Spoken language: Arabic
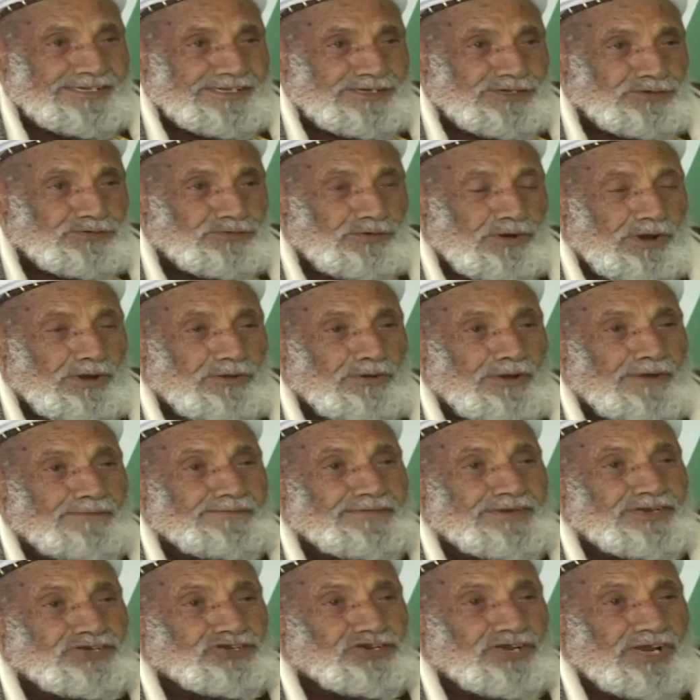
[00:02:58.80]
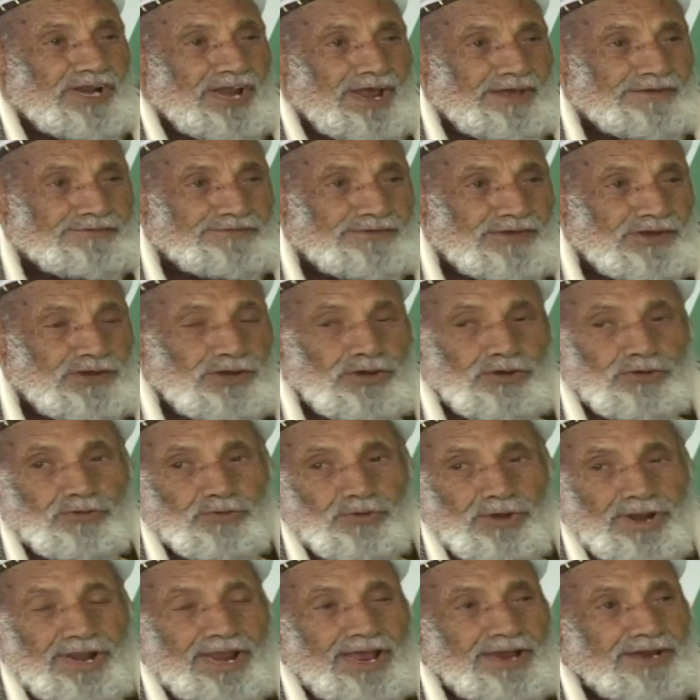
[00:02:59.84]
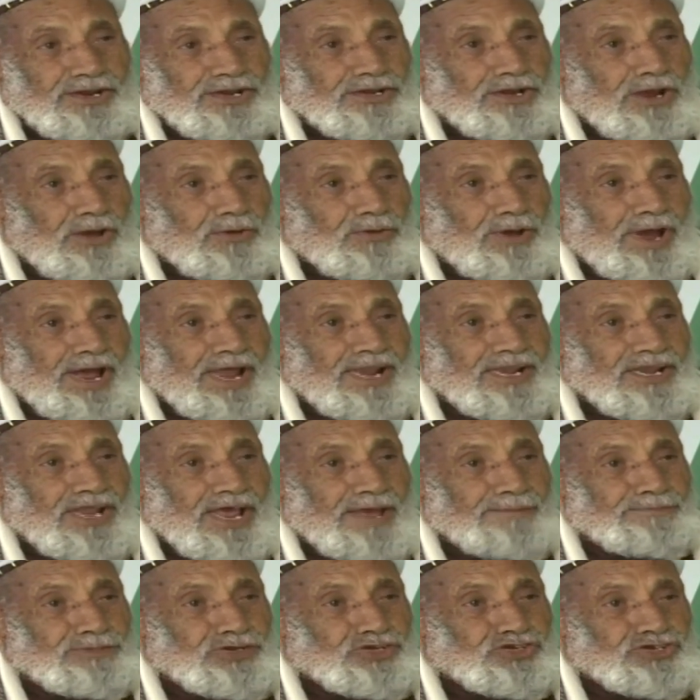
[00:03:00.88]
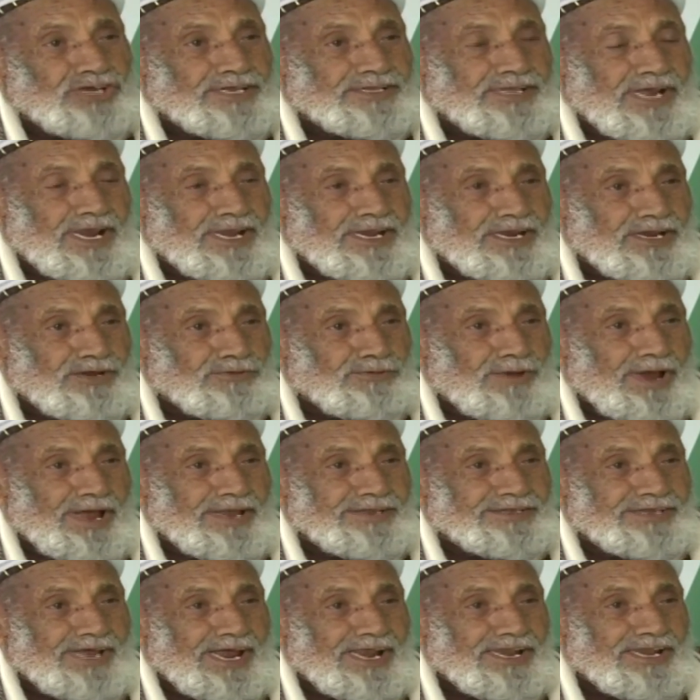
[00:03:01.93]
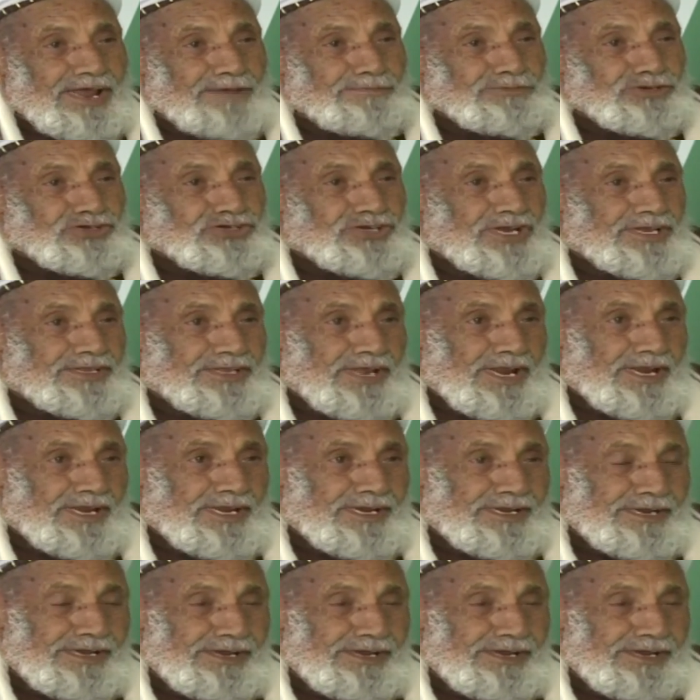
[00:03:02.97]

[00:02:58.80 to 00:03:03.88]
وهو في الجراف ولكنه علام الجدلي وأنت علام الجدلي